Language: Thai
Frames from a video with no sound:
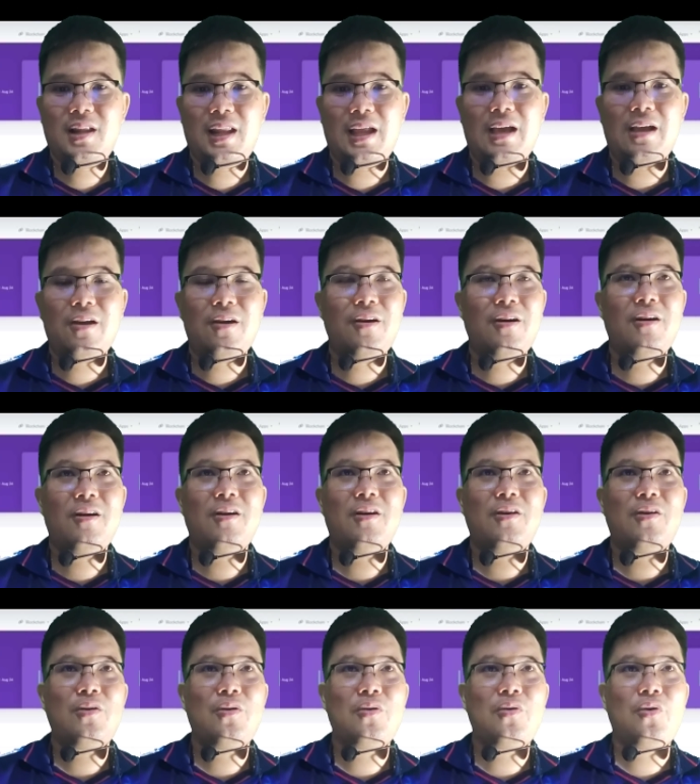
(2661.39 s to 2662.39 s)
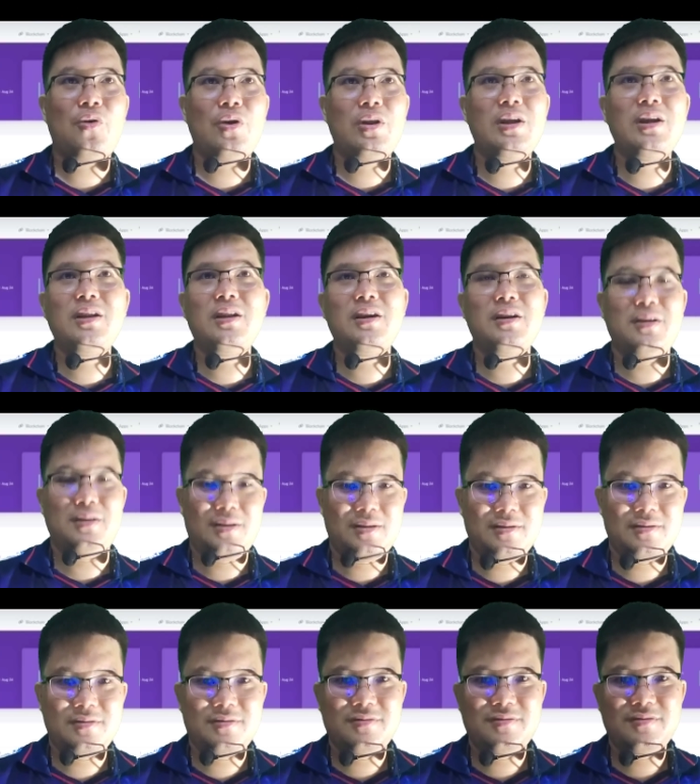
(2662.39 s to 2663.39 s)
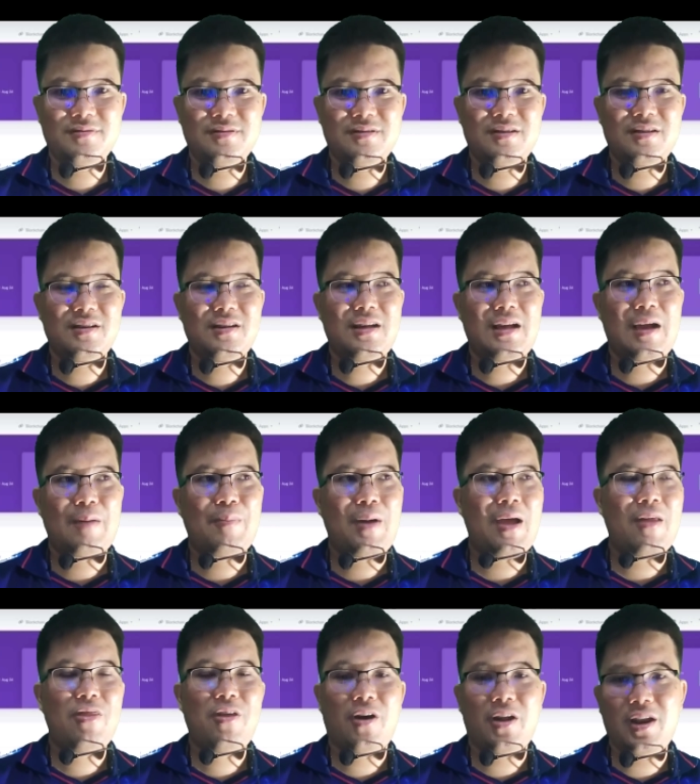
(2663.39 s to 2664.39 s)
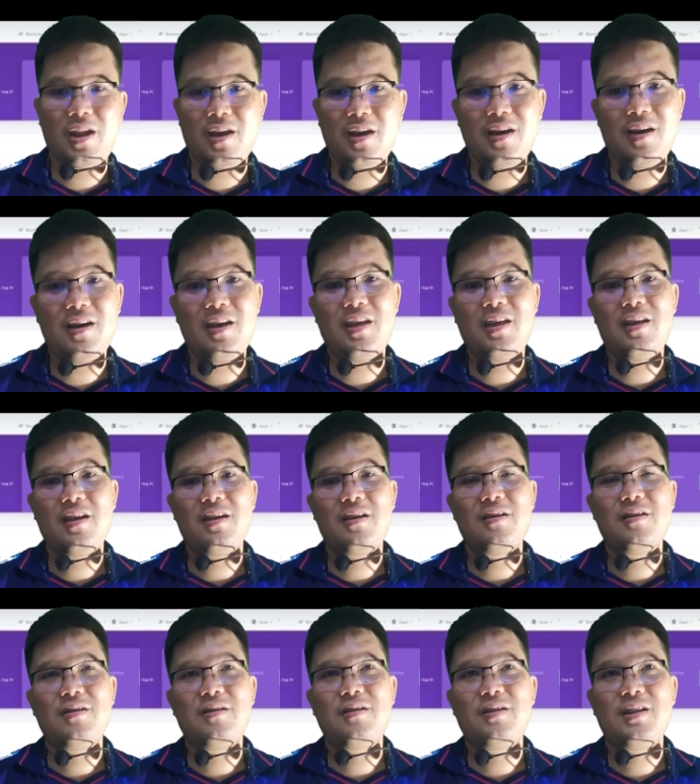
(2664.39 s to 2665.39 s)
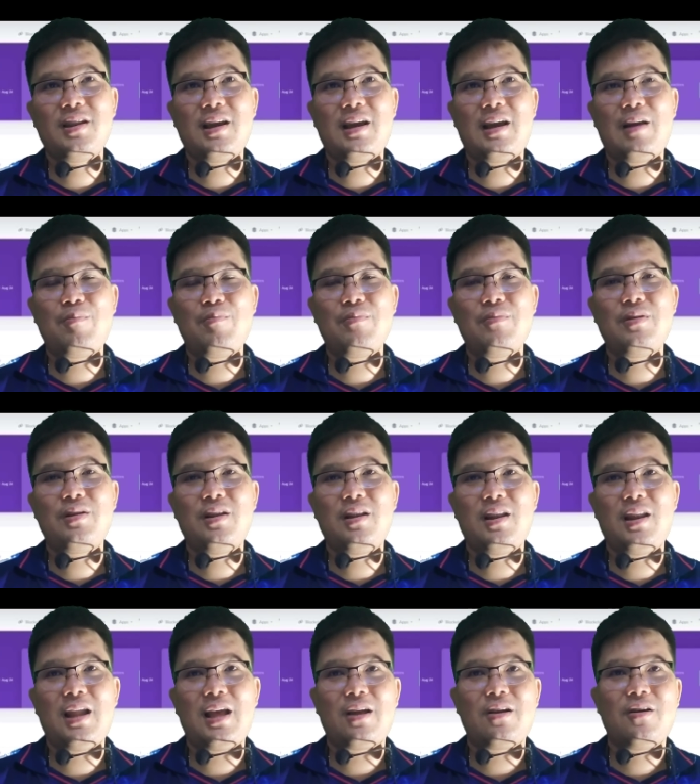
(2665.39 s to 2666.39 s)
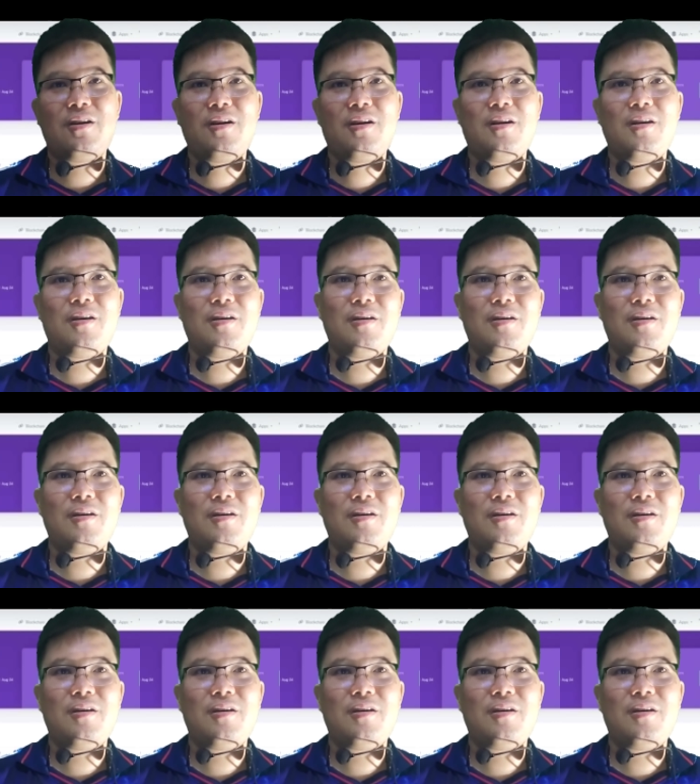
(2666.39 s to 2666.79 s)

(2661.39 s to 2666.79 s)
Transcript: แล้วก็คนอื่นๆอามาซอนเอยนะครับแล้วก็